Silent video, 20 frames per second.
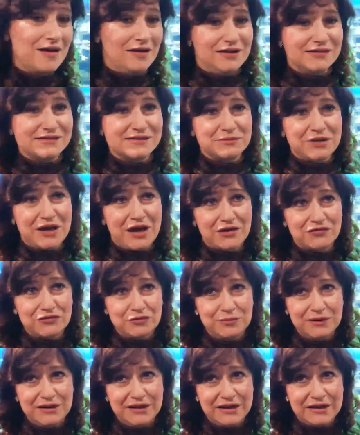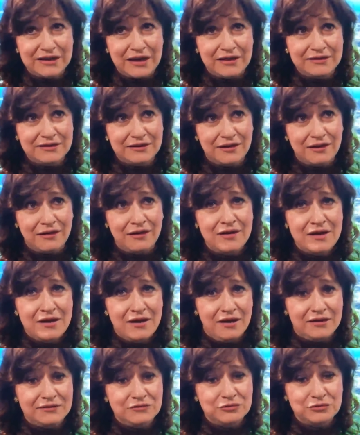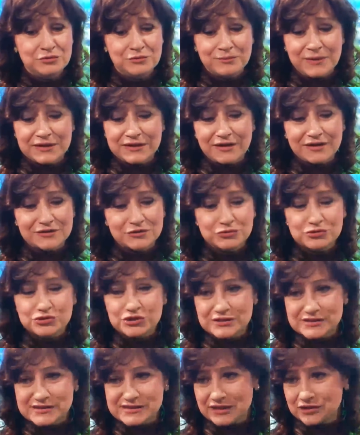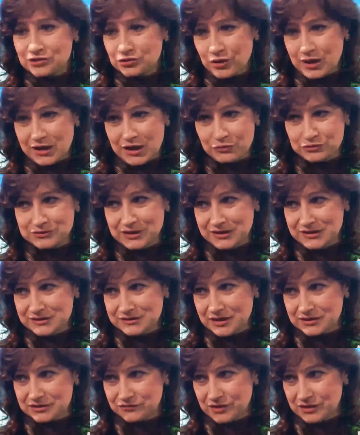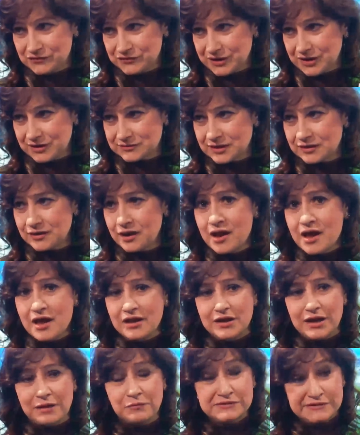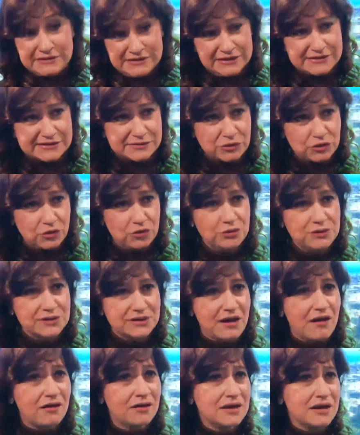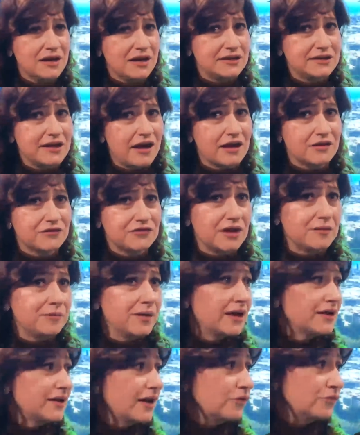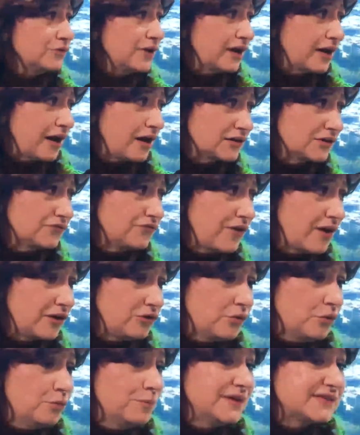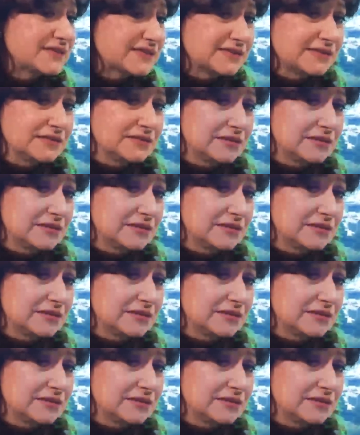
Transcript: لازم نعرفوا باللي ان انه ما نقدروش نسكتوا على وضعيه اطفال في خطر لازم كلنا اذا عرفنا بان هناك اطفال ومس